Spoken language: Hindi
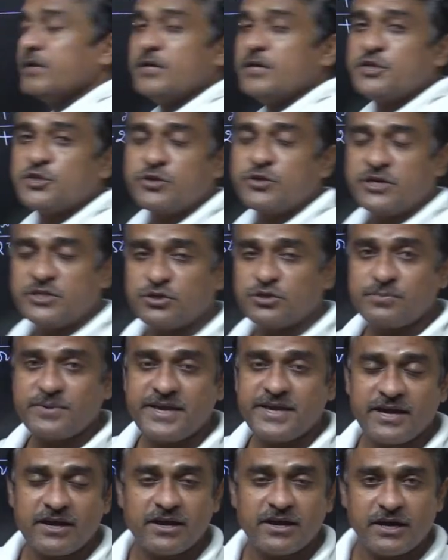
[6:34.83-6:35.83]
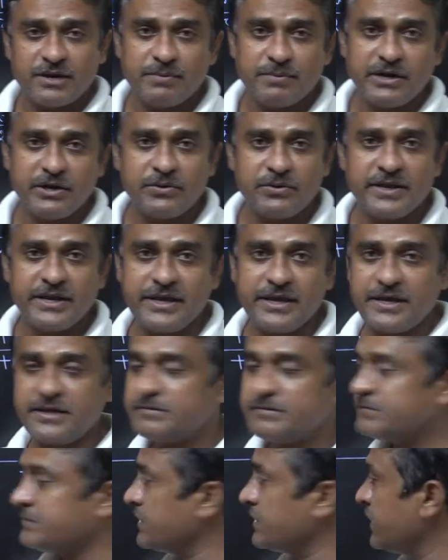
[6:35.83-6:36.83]
तो ये तो भैया गड़बड़ हो रही है
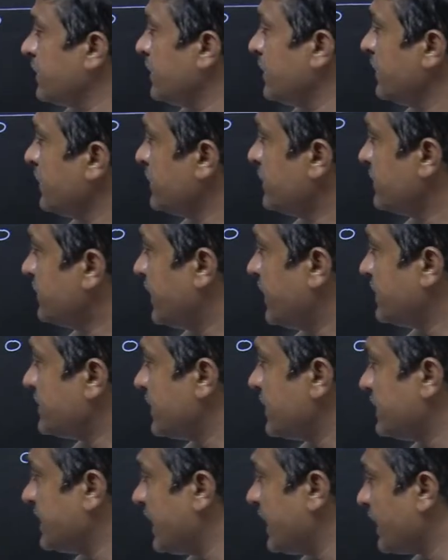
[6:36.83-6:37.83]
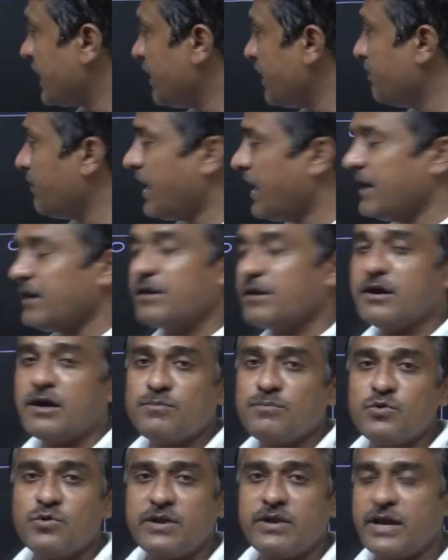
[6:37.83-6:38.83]
दस हजार का माल कम
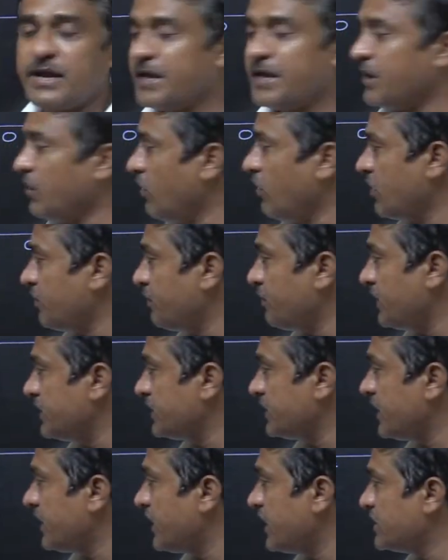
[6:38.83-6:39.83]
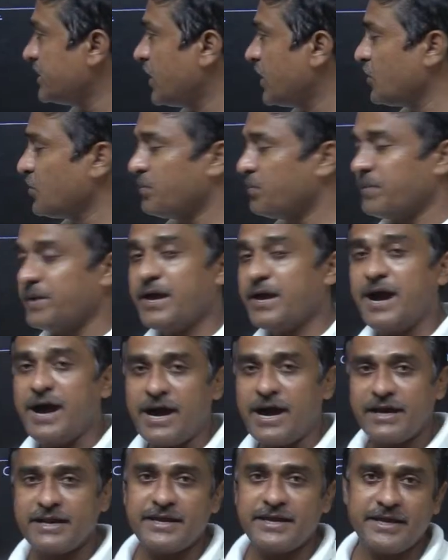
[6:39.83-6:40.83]
हो रहा है और पंद्रह हजार रुपए आ
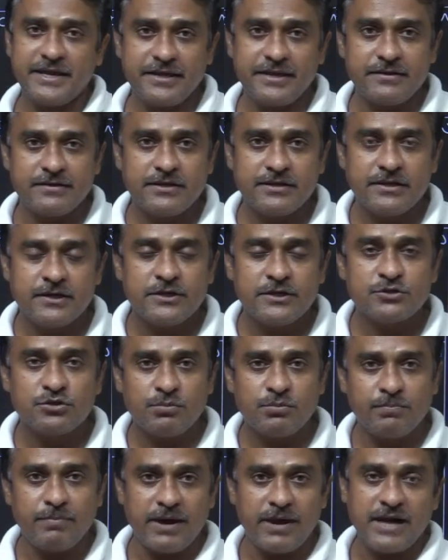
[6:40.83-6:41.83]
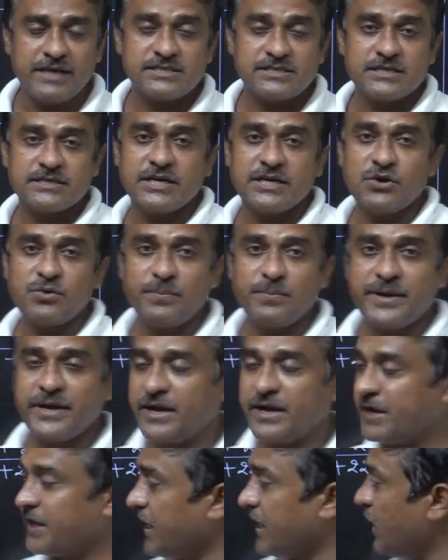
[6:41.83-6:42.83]
रहे हैं तो पांच हजार रुपए का
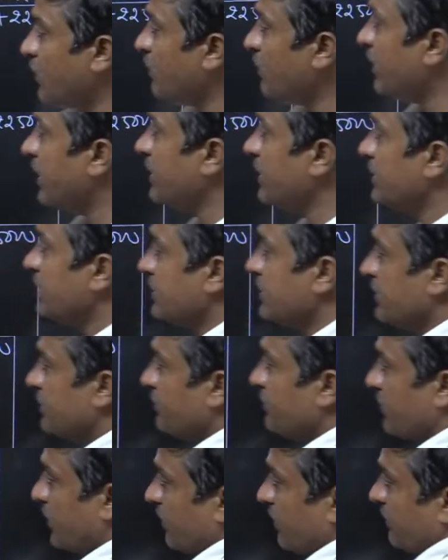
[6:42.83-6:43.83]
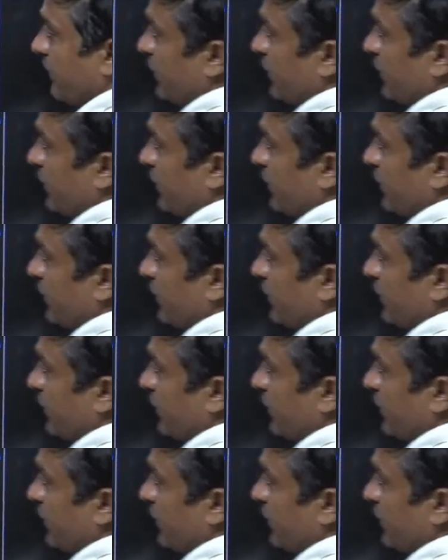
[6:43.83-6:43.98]
क्या हुआ प्रॉफिट